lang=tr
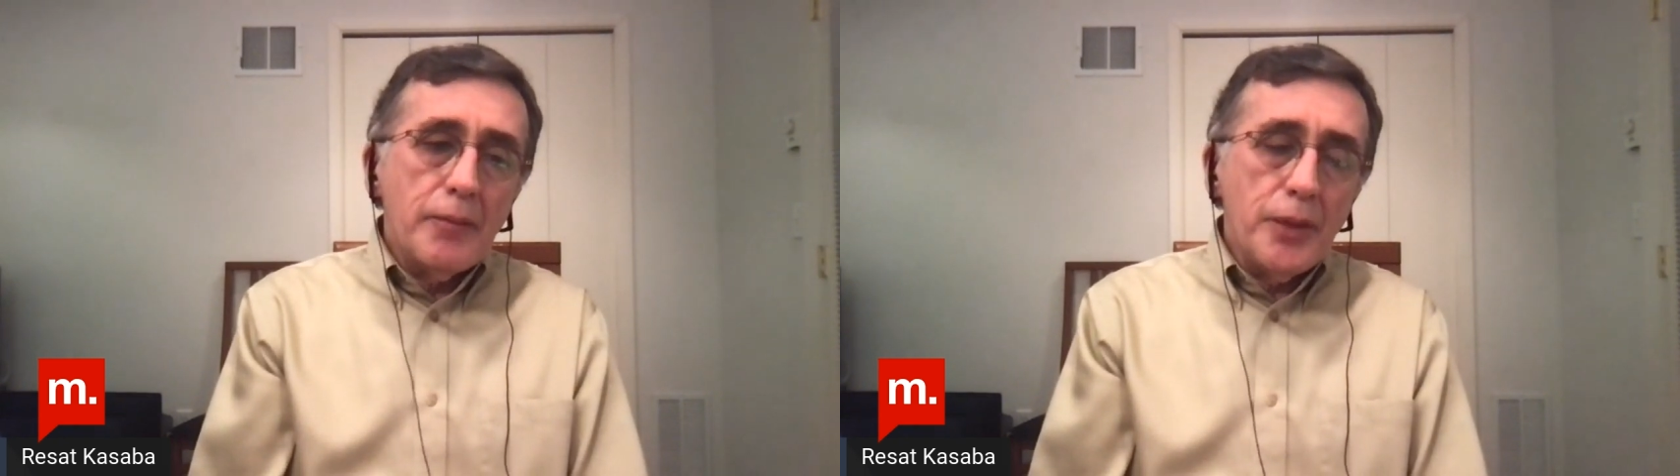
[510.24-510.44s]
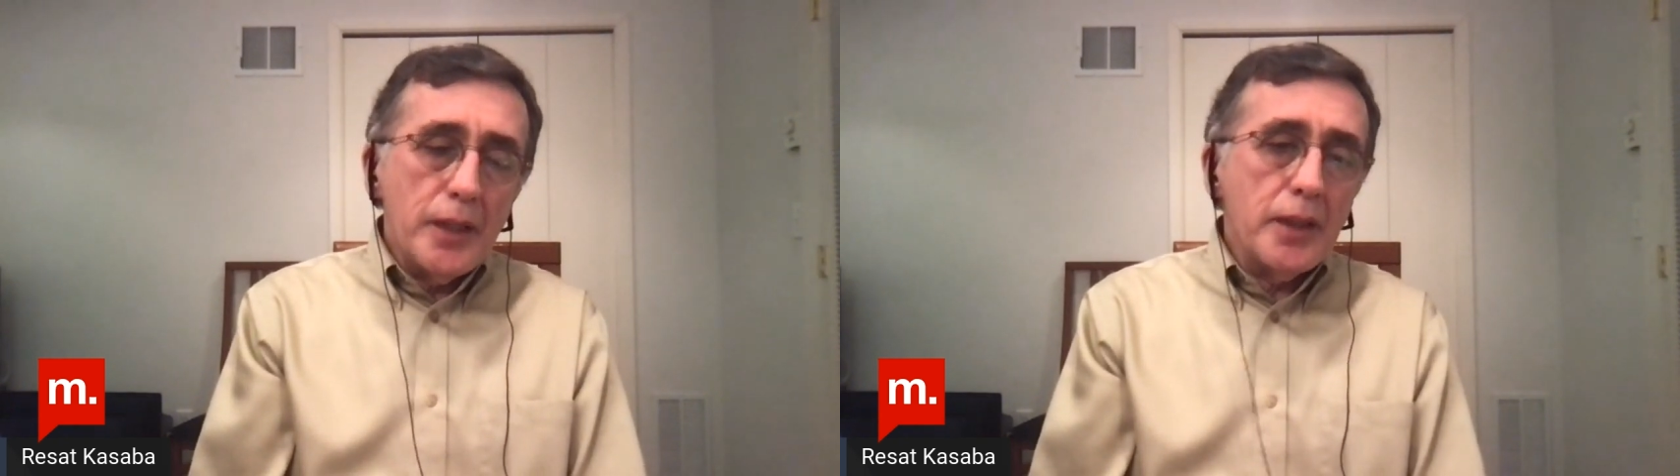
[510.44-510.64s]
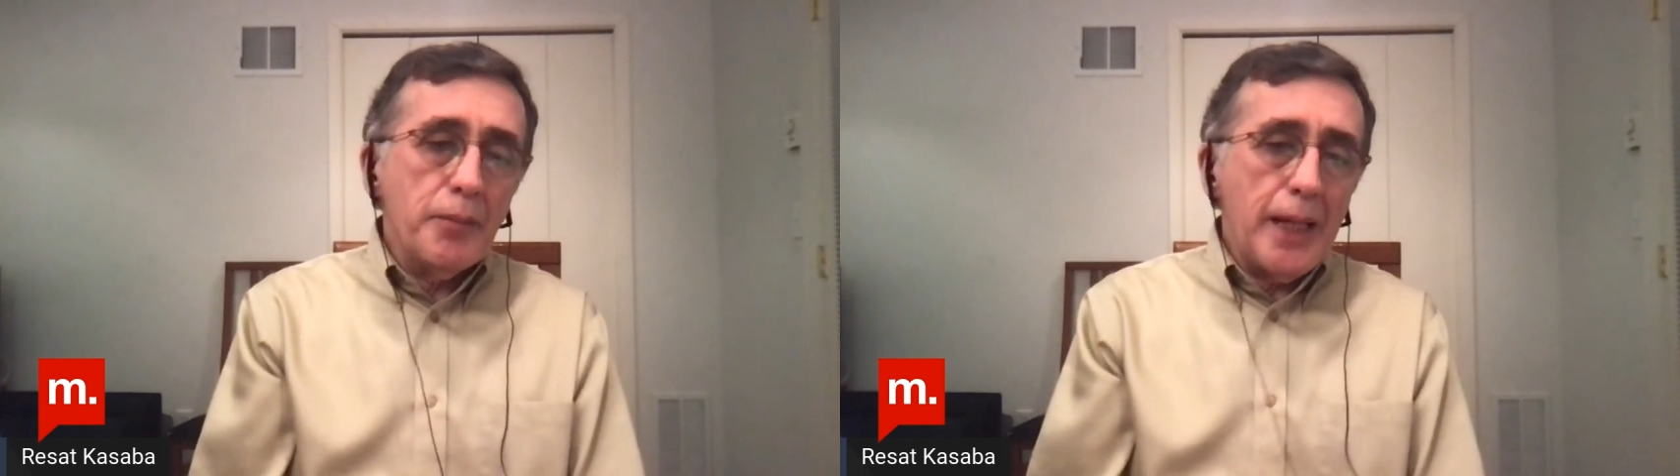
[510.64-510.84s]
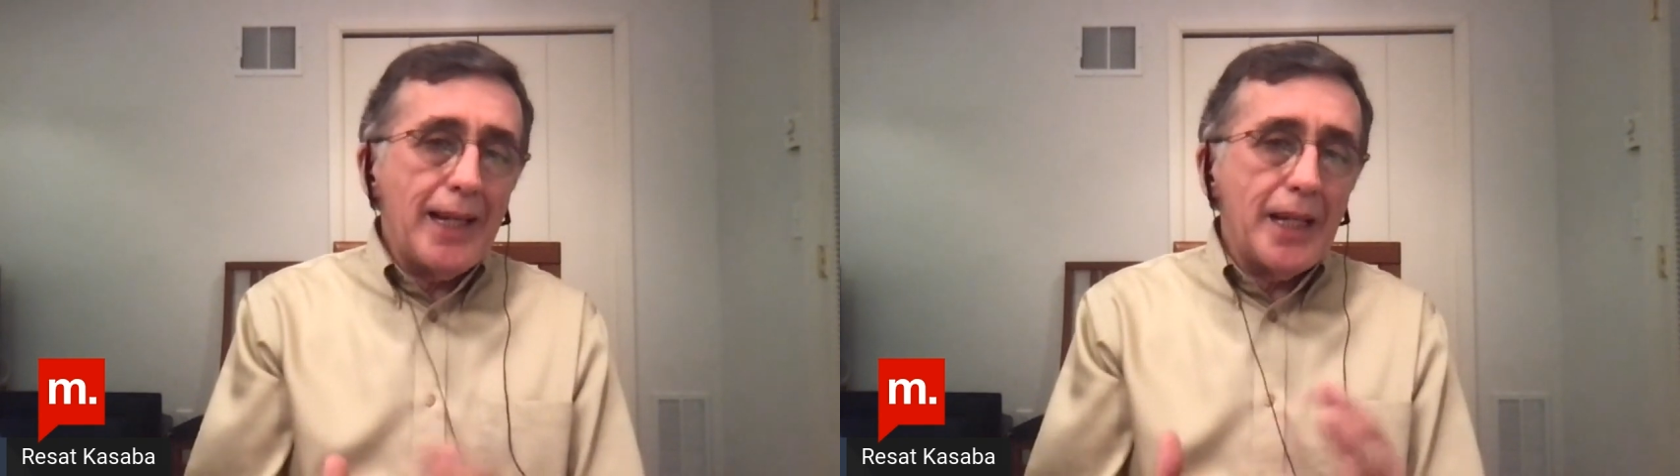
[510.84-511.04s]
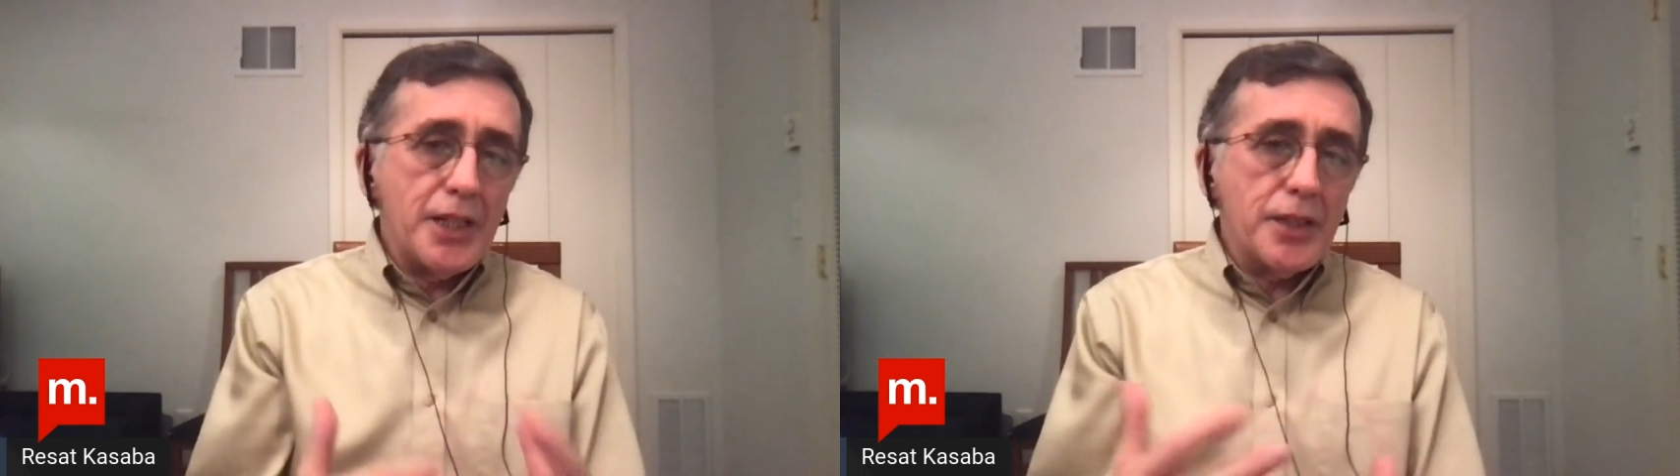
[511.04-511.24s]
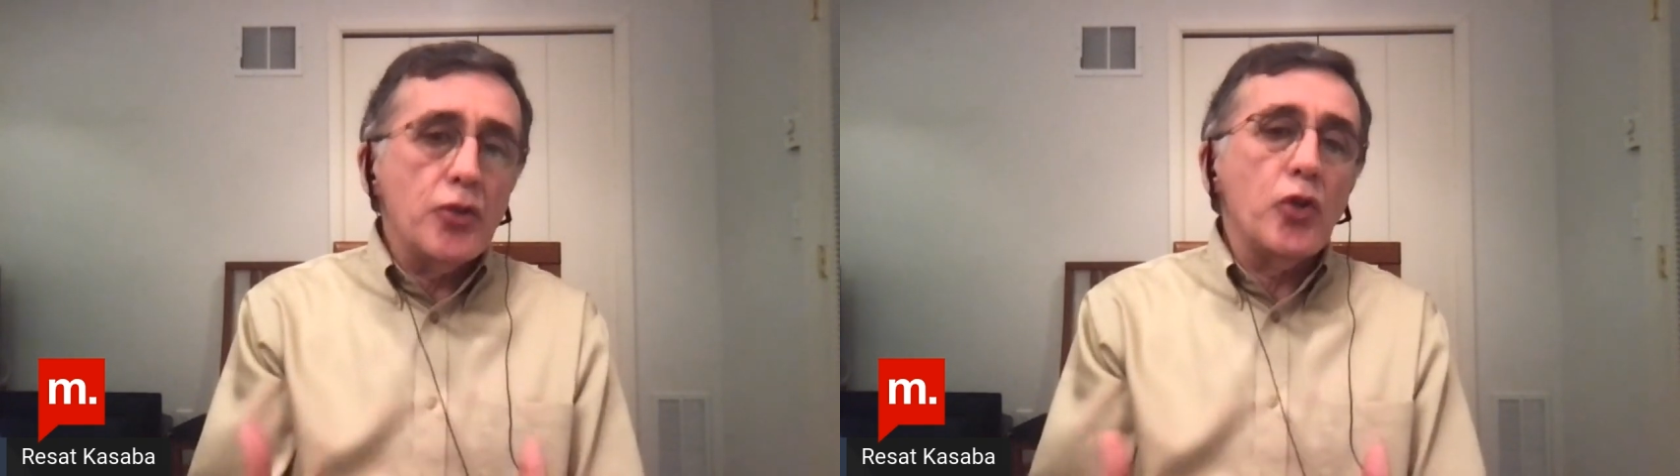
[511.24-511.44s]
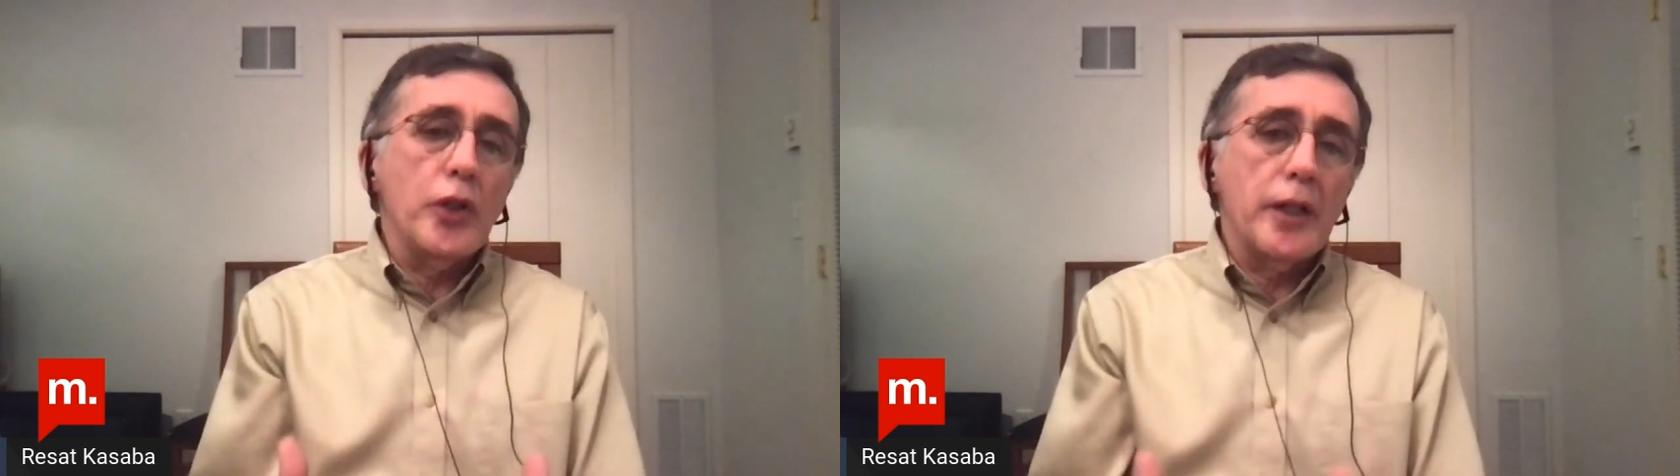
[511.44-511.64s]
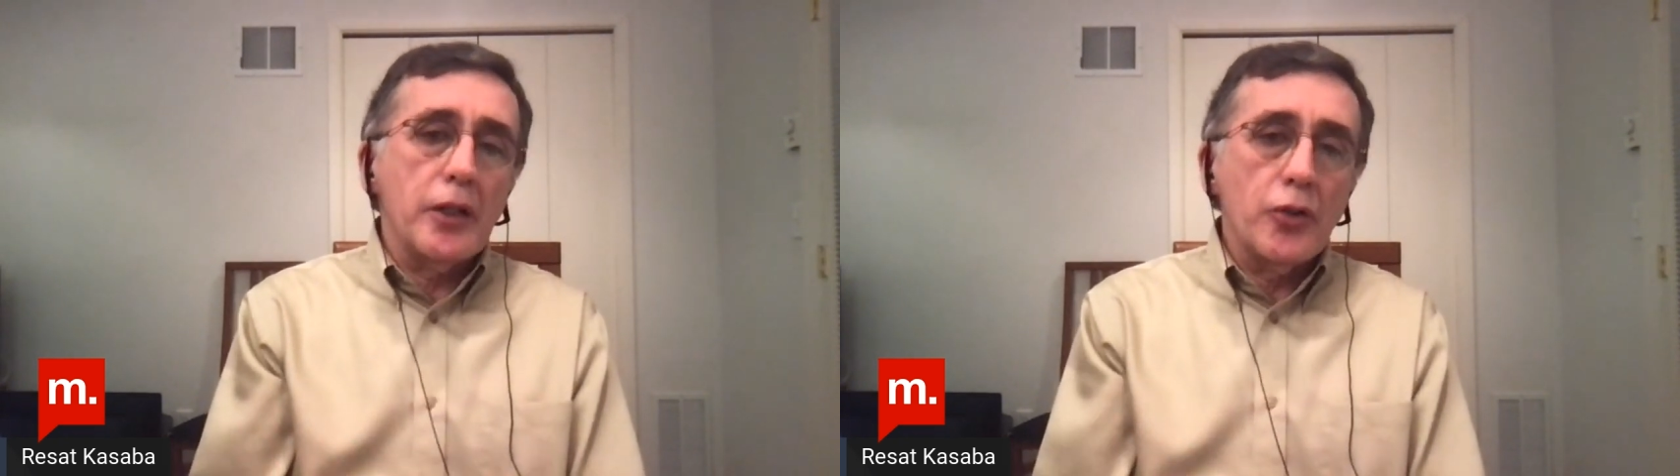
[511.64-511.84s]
dedik bir eleştiri olarak